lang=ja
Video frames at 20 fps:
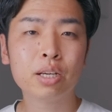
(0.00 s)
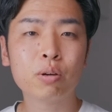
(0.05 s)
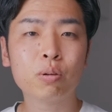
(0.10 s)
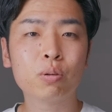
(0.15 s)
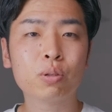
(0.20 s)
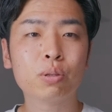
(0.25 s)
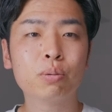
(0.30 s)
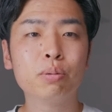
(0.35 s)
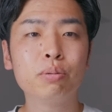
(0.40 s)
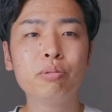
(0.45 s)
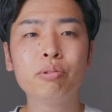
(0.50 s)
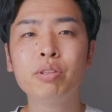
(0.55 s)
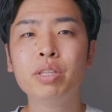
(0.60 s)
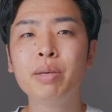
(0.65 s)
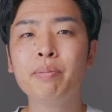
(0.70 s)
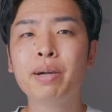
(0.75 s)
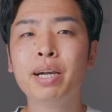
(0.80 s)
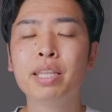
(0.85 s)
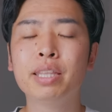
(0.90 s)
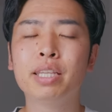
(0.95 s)
ここの部分
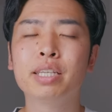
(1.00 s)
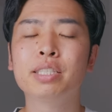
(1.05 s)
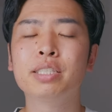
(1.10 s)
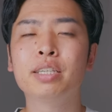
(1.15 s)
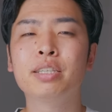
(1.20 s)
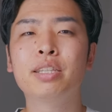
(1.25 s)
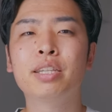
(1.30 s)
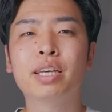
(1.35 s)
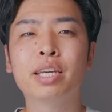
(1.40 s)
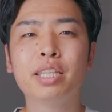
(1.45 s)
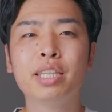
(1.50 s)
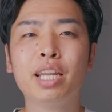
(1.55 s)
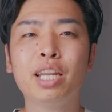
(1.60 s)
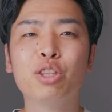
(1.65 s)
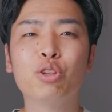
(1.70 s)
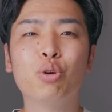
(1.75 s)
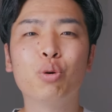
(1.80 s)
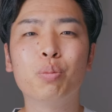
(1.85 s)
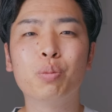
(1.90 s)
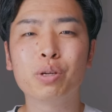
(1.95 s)
でま判断していただけた
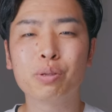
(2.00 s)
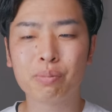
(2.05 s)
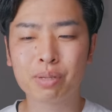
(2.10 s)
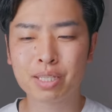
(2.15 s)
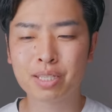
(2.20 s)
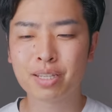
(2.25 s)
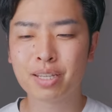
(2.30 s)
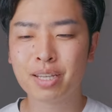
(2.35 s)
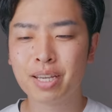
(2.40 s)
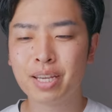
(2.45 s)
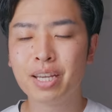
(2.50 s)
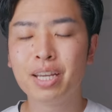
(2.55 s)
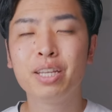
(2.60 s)
らと思います。